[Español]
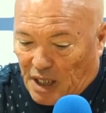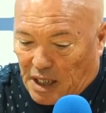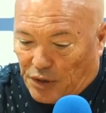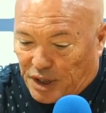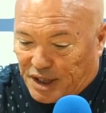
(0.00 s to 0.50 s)

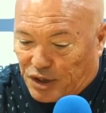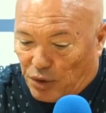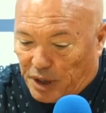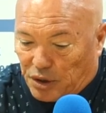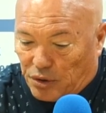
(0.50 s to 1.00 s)
Claro que sí,
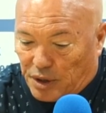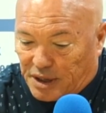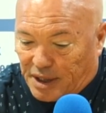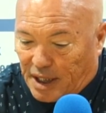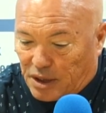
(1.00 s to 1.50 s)
sobre todo en
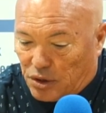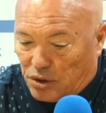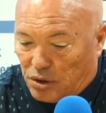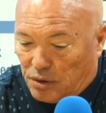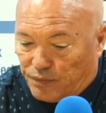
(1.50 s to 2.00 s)
este
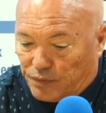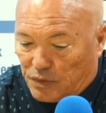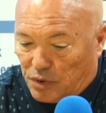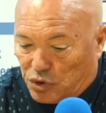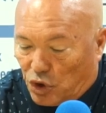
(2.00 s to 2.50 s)
caso
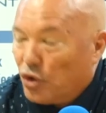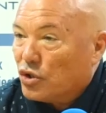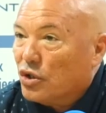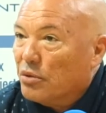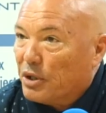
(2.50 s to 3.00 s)
todos, ¿no?